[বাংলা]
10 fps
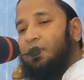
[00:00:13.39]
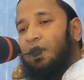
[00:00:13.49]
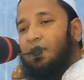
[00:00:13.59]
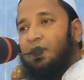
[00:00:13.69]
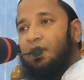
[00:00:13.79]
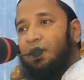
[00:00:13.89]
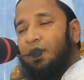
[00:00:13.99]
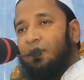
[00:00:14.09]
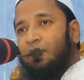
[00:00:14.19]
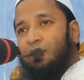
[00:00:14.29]
যাতে
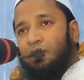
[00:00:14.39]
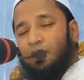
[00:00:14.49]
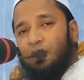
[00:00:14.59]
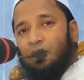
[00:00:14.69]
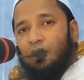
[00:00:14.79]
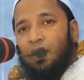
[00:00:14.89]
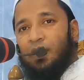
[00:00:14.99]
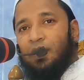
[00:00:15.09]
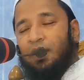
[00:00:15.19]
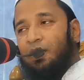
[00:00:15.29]
দিন অনুসরণ করে
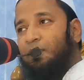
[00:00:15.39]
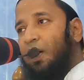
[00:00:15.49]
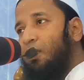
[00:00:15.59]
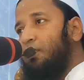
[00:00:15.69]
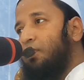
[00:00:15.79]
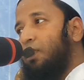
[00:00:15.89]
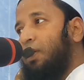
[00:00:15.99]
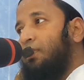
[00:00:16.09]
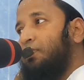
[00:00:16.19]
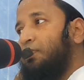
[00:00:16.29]
দিন পালন করে